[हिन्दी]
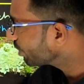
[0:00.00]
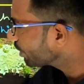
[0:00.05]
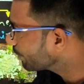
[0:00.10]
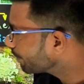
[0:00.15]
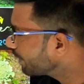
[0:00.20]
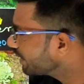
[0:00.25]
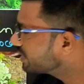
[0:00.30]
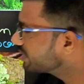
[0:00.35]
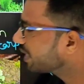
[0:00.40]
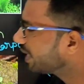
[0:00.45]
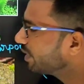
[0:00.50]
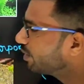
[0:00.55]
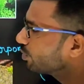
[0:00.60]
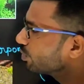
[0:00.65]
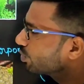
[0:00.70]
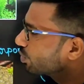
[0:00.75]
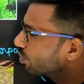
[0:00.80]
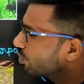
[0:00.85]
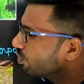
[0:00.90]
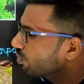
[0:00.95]
और फंजाई
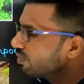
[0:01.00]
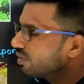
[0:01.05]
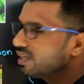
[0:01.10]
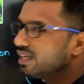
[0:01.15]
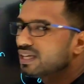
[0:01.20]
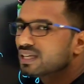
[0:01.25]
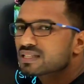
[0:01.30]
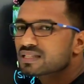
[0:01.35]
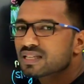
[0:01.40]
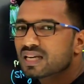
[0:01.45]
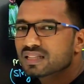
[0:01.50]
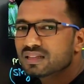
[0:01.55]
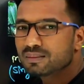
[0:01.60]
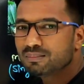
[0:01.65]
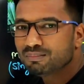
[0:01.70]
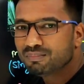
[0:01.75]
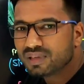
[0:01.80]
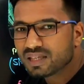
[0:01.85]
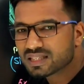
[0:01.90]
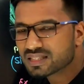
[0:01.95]
दोनों एक साथ
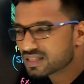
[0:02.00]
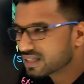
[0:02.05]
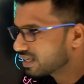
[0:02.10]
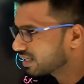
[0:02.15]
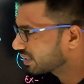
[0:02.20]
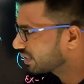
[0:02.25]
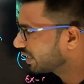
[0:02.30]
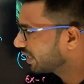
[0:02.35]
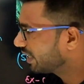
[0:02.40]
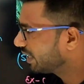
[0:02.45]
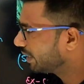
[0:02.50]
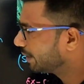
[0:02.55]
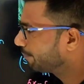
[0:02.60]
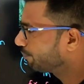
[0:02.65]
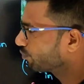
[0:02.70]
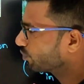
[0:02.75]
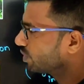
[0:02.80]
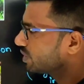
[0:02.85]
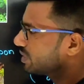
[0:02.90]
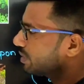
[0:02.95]
मिक्स रहता है
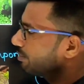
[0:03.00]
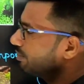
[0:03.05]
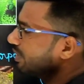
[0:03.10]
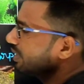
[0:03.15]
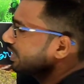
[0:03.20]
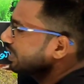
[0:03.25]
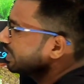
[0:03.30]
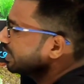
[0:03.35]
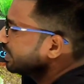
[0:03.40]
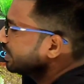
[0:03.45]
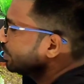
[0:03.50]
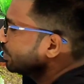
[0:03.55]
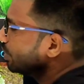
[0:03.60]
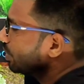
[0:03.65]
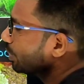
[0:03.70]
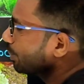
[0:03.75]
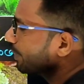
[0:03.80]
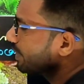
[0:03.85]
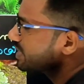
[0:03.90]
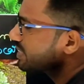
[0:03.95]
तो जब एलगी
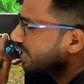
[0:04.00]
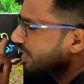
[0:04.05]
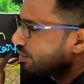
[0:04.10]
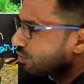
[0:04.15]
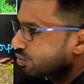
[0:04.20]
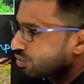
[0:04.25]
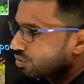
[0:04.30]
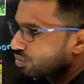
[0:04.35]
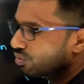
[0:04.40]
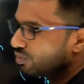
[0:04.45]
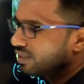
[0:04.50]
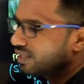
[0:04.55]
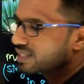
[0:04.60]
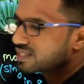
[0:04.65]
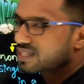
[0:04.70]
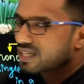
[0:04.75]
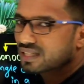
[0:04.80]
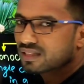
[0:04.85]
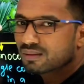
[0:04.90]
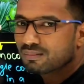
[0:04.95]
और फंजाई दोनों
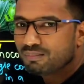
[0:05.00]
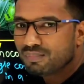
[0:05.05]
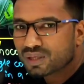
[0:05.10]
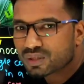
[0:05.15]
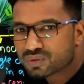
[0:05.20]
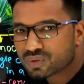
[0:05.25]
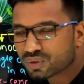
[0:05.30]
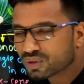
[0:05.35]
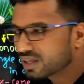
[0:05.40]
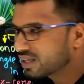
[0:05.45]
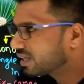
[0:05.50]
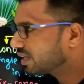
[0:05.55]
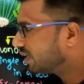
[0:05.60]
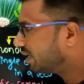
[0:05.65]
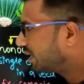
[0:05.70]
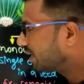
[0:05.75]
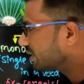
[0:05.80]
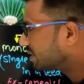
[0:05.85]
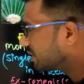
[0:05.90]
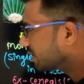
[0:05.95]
एक साथ मिक्स होकर
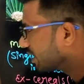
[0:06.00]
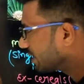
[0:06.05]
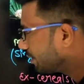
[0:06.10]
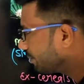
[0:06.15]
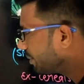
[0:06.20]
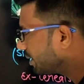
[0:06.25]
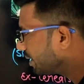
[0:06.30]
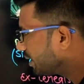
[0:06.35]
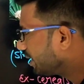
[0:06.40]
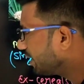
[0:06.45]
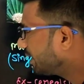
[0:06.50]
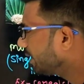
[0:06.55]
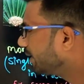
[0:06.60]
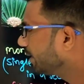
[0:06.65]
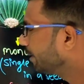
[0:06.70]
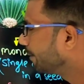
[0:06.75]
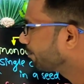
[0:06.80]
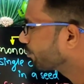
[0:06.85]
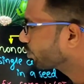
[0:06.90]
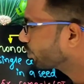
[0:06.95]
एक जगह में रहे
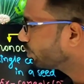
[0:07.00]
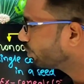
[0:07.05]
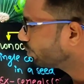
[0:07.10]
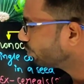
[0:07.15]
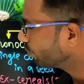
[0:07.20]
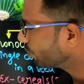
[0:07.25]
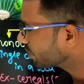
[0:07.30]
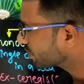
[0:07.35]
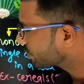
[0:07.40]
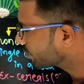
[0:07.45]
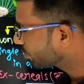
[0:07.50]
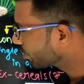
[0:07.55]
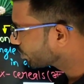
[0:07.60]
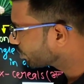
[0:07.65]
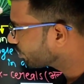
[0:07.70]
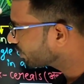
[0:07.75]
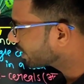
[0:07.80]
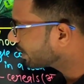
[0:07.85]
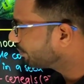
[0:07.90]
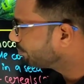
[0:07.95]
तो उस
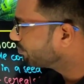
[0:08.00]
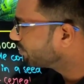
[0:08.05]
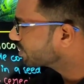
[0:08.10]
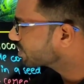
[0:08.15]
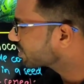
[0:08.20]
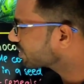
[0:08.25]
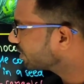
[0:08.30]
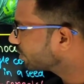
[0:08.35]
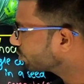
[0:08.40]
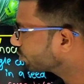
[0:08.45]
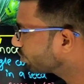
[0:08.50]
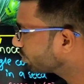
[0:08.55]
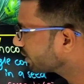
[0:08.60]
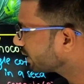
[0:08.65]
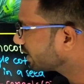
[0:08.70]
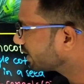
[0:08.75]
दोनों के मिश्रण को